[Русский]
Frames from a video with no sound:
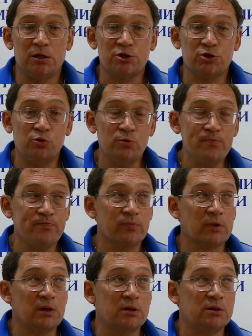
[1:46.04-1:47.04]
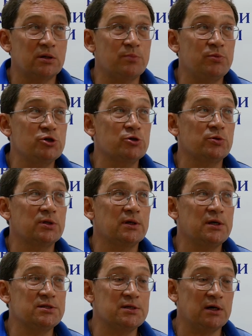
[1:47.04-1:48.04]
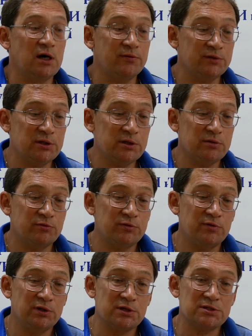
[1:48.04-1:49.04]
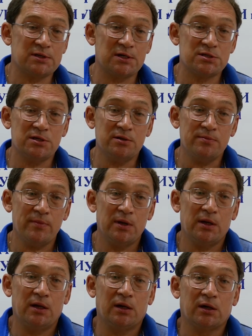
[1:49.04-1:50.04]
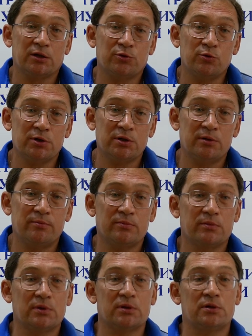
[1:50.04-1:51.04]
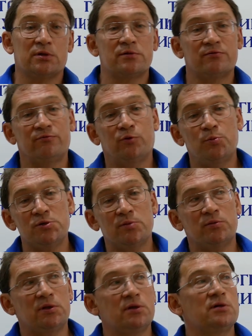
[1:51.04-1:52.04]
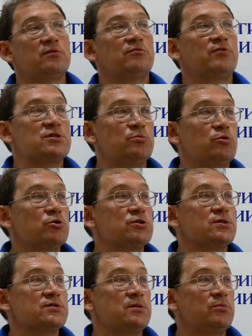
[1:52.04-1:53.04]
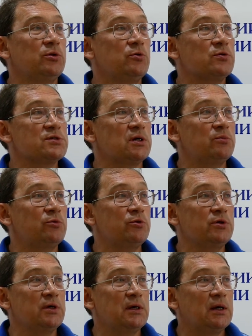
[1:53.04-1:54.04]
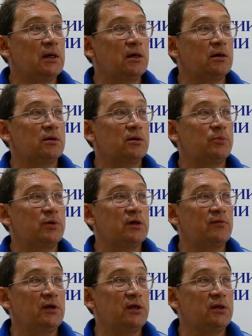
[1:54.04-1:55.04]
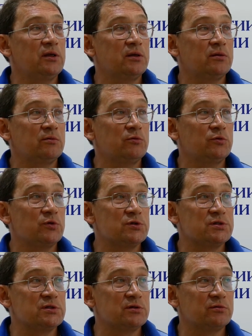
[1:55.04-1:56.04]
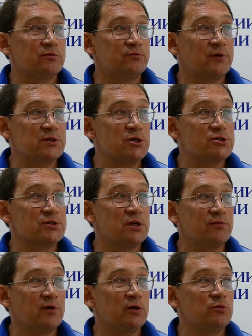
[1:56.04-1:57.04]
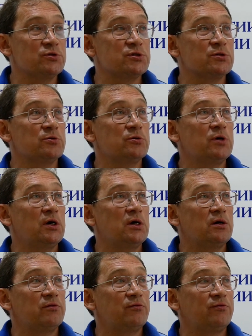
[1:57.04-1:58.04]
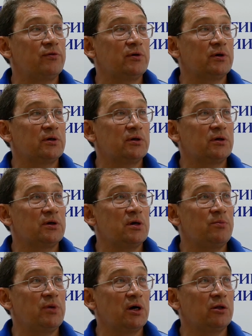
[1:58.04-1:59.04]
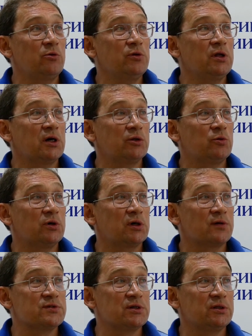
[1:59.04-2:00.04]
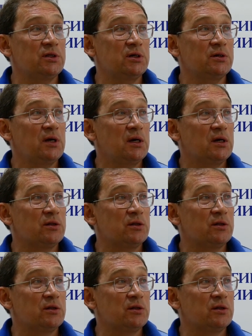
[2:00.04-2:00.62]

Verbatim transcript: И что пишут эти авторы вот в этой статье, которая, в общем-то, возможно, знаменует собой Э, появление, ну то есть э, фактически революцию в биологии, которая, как всегда,